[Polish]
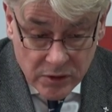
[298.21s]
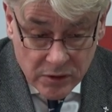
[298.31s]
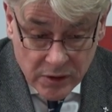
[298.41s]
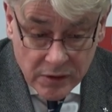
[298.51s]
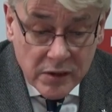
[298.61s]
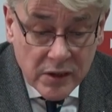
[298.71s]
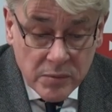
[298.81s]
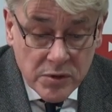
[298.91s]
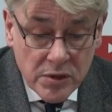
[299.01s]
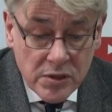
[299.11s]

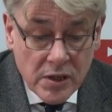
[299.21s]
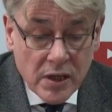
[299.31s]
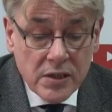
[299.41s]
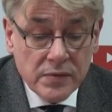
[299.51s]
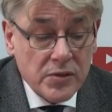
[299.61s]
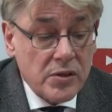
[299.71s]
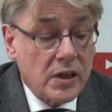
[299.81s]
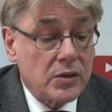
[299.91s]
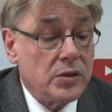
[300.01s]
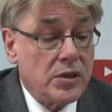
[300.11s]
teoretykiem chrześcijaństwa czy
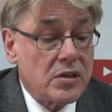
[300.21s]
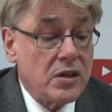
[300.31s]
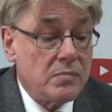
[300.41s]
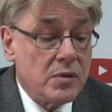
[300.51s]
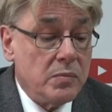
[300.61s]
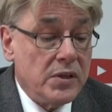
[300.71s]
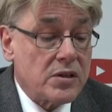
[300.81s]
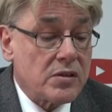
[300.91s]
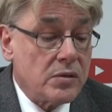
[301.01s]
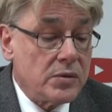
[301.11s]
katolickim
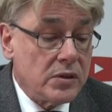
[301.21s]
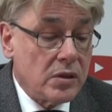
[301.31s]
biblistą i